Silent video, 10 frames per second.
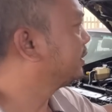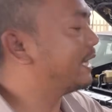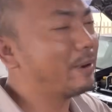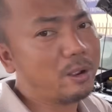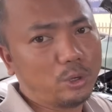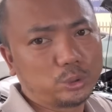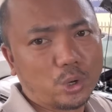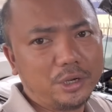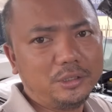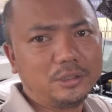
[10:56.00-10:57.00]
treo đèo lội
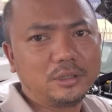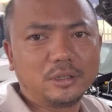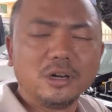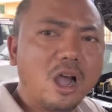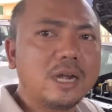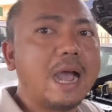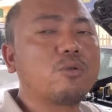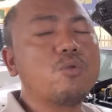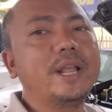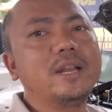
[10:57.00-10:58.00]
suối đường nào
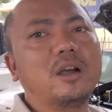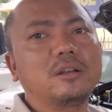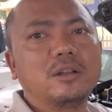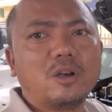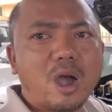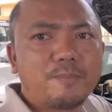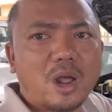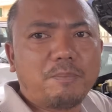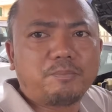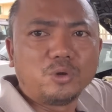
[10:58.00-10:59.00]
cũng đi được up
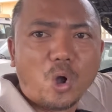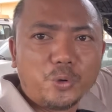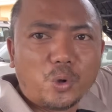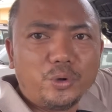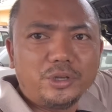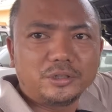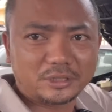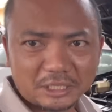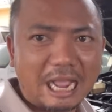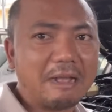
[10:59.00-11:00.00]
drop, đồi núi
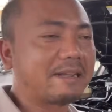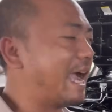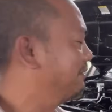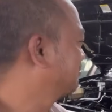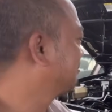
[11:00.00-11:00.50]
tất cả cái